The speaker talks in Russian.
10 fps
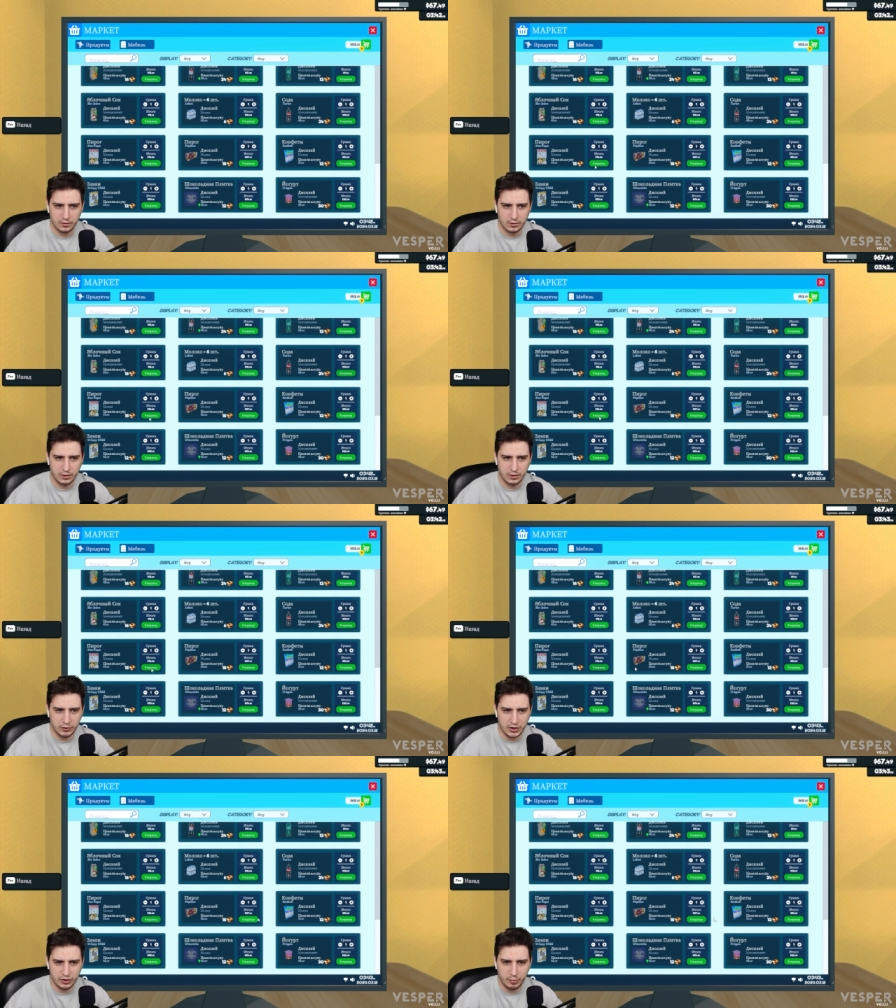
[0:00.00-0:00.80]
А
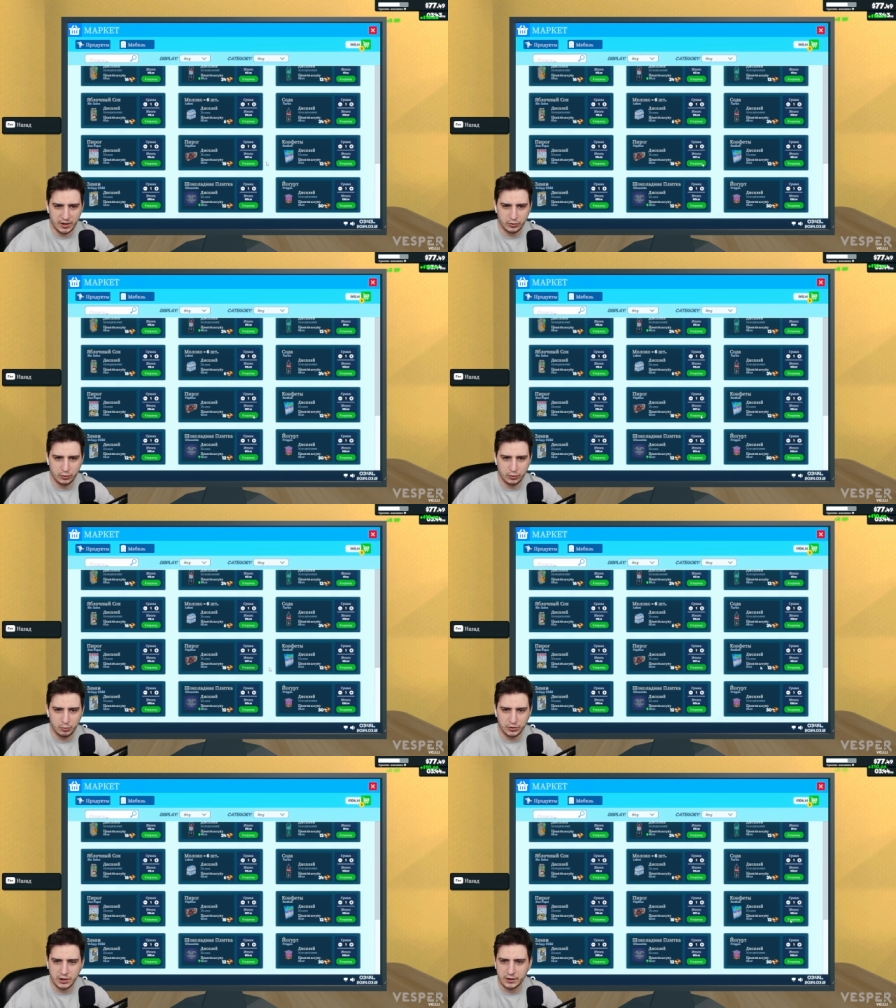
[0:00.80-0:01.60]
вот каждый по одной и
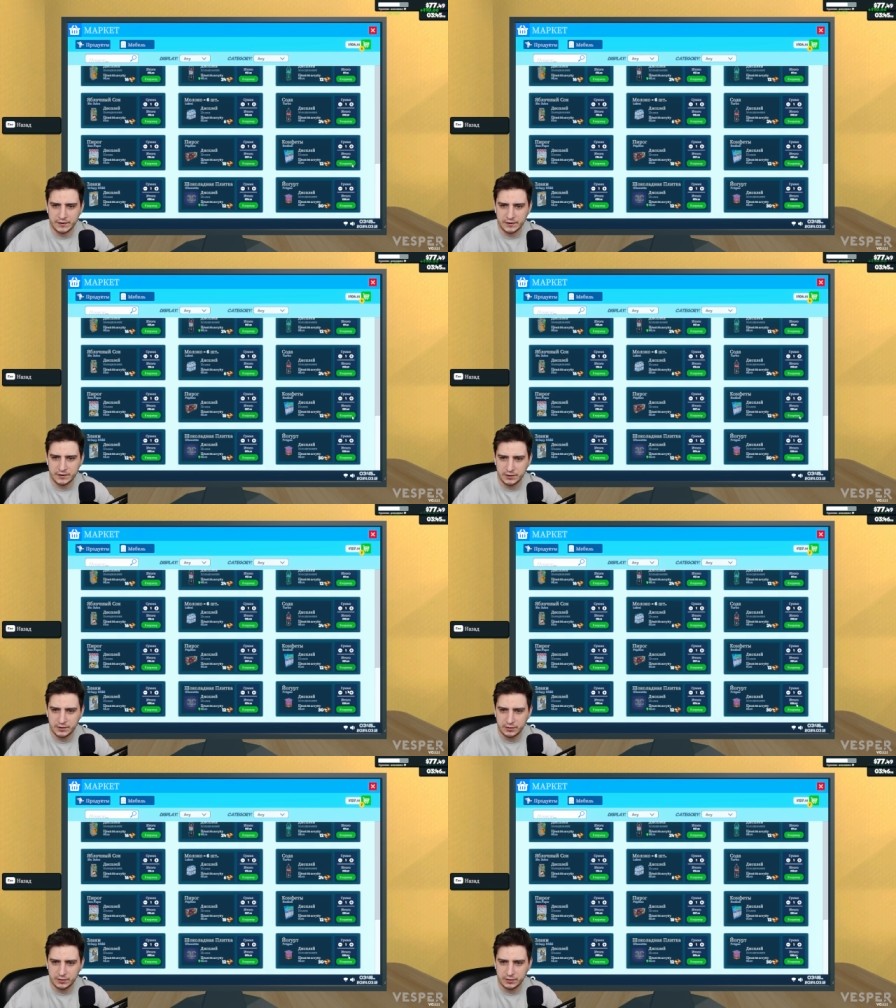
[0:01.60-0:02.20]
будет как раз 10.